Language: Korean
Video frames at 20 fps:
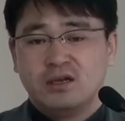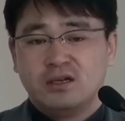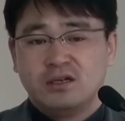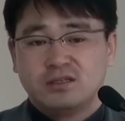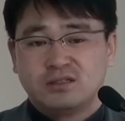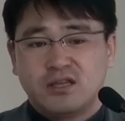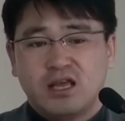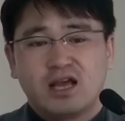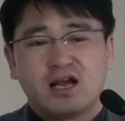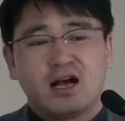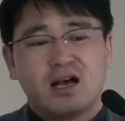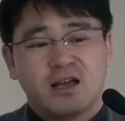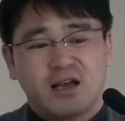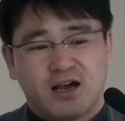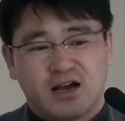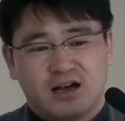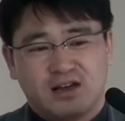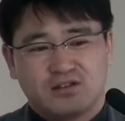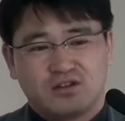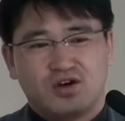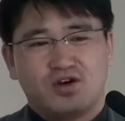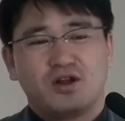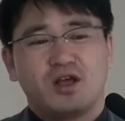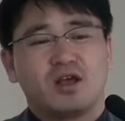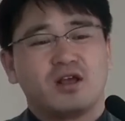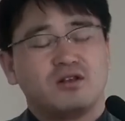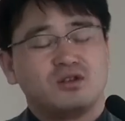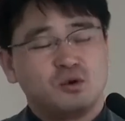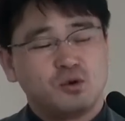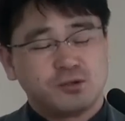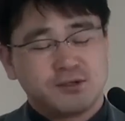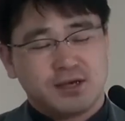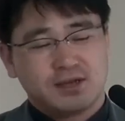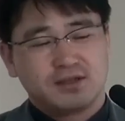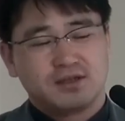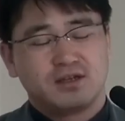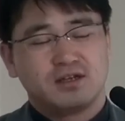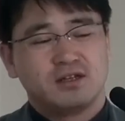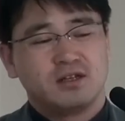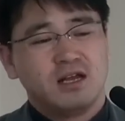내가야 너네
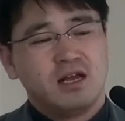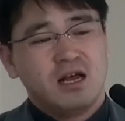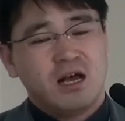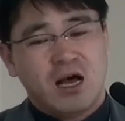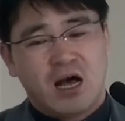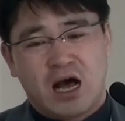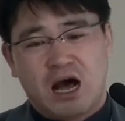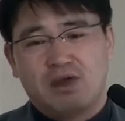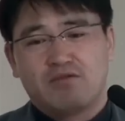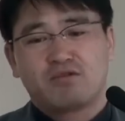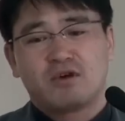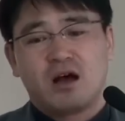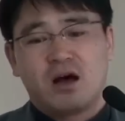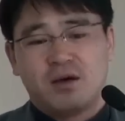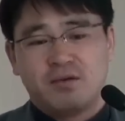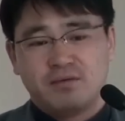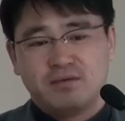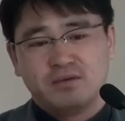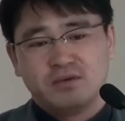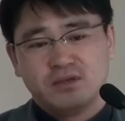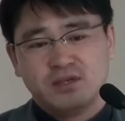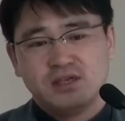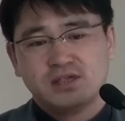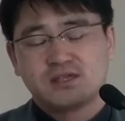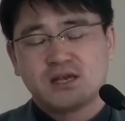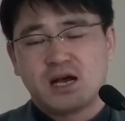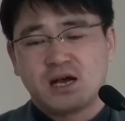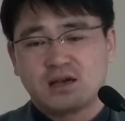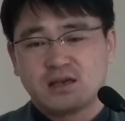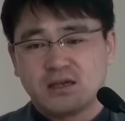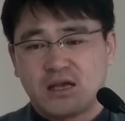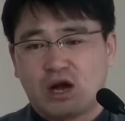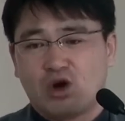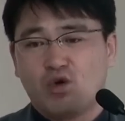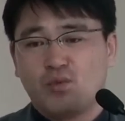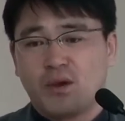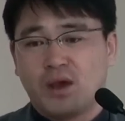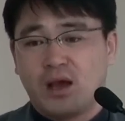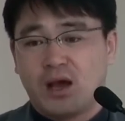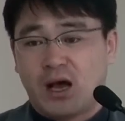조상들이 아브라함, 이삭,
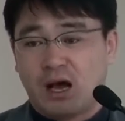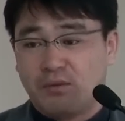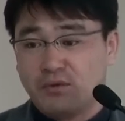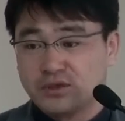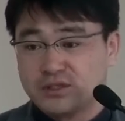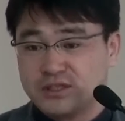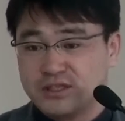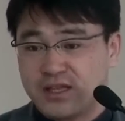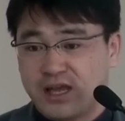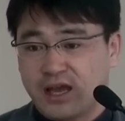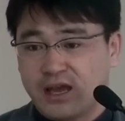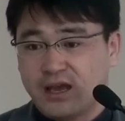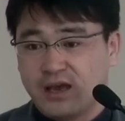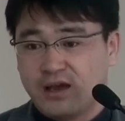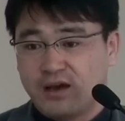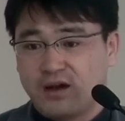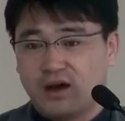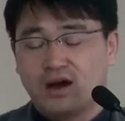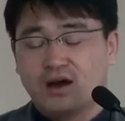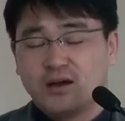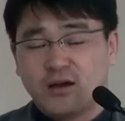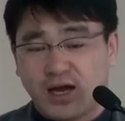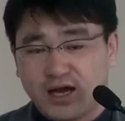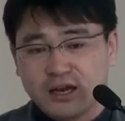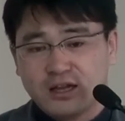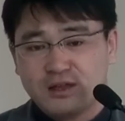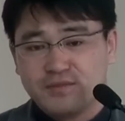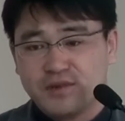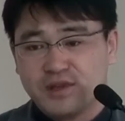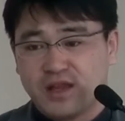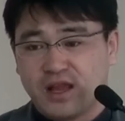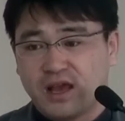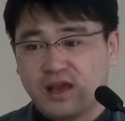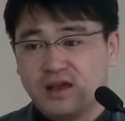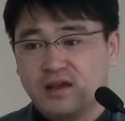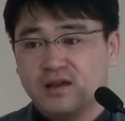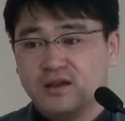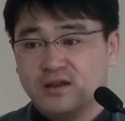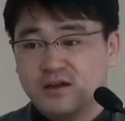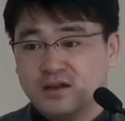야곱의 아버지인데 아, 하느님인데
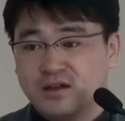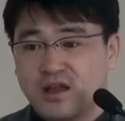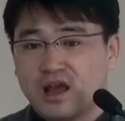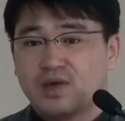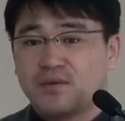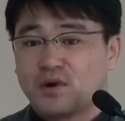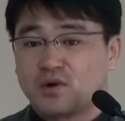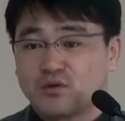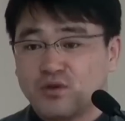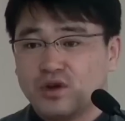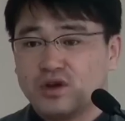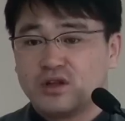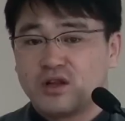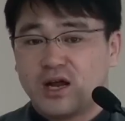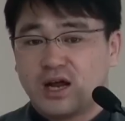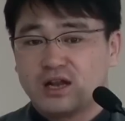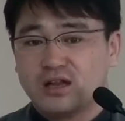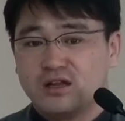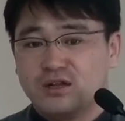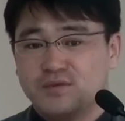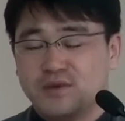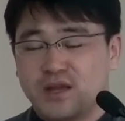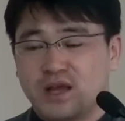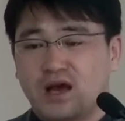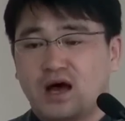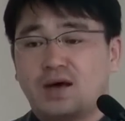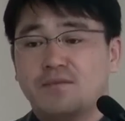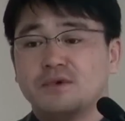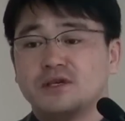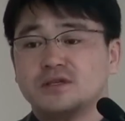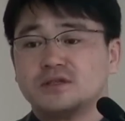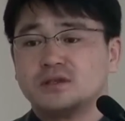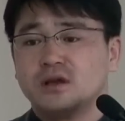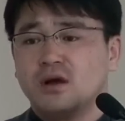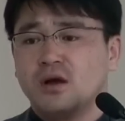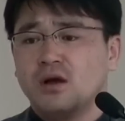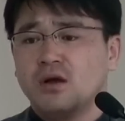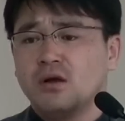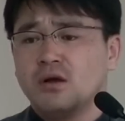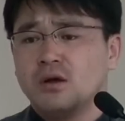내가 바로 너희들의 하느님인데
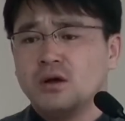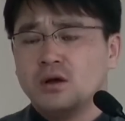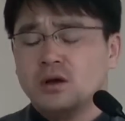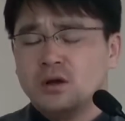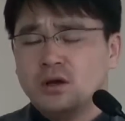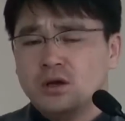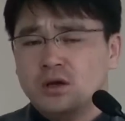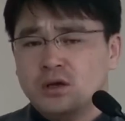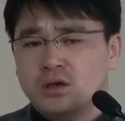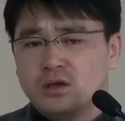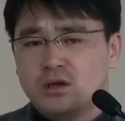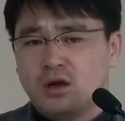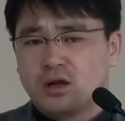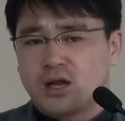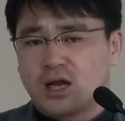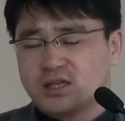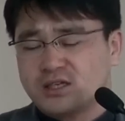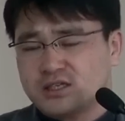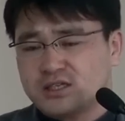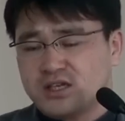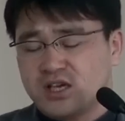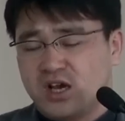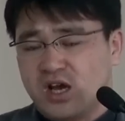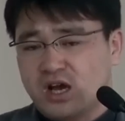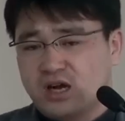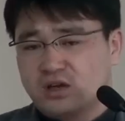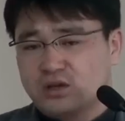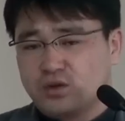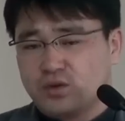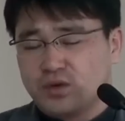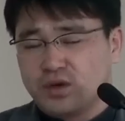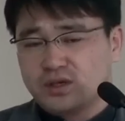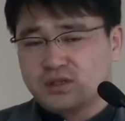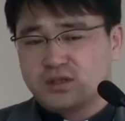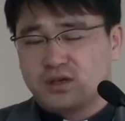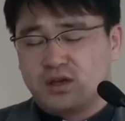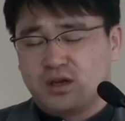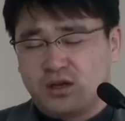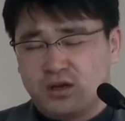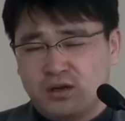하면서 열 가지 재앙을
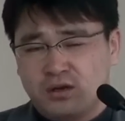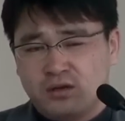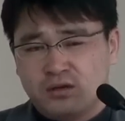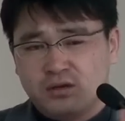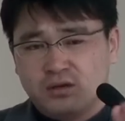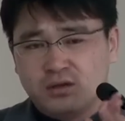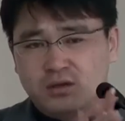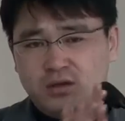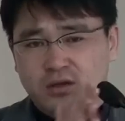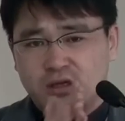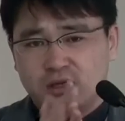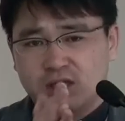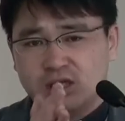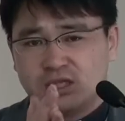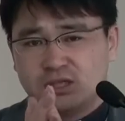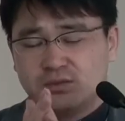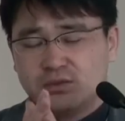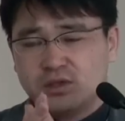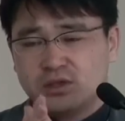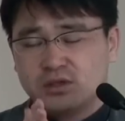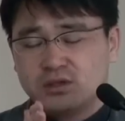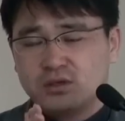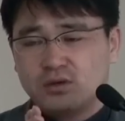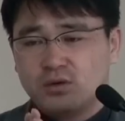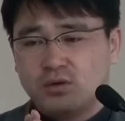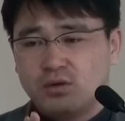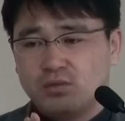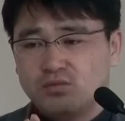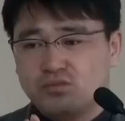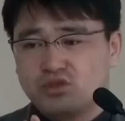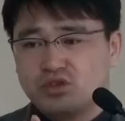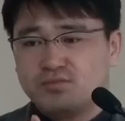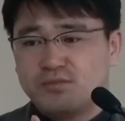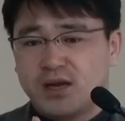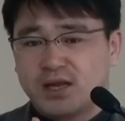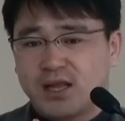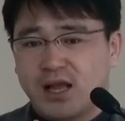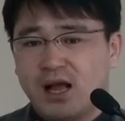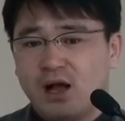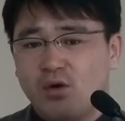통해서 이집트 무슨
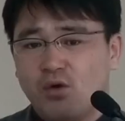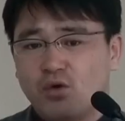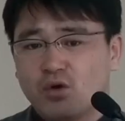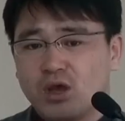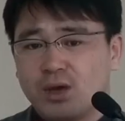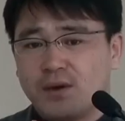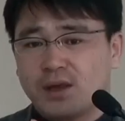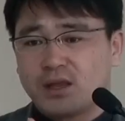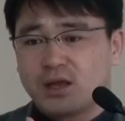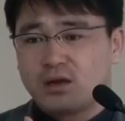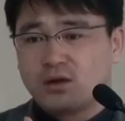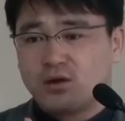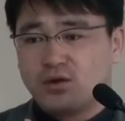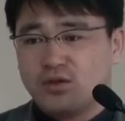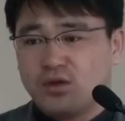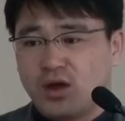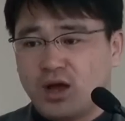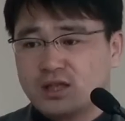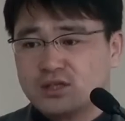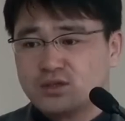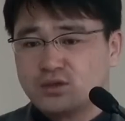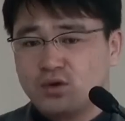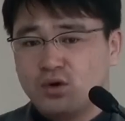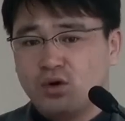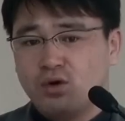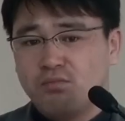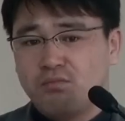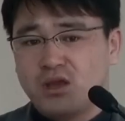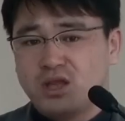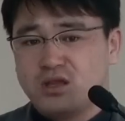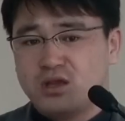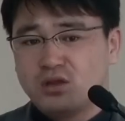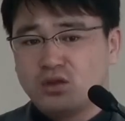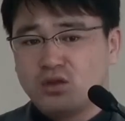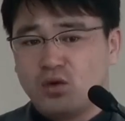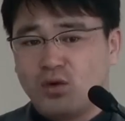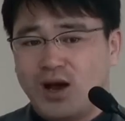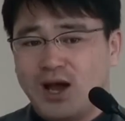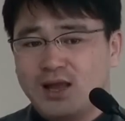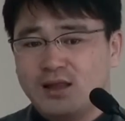바다 홍해 바다를 건너가지고 몇 년
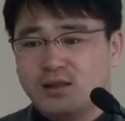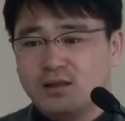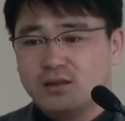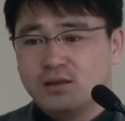동안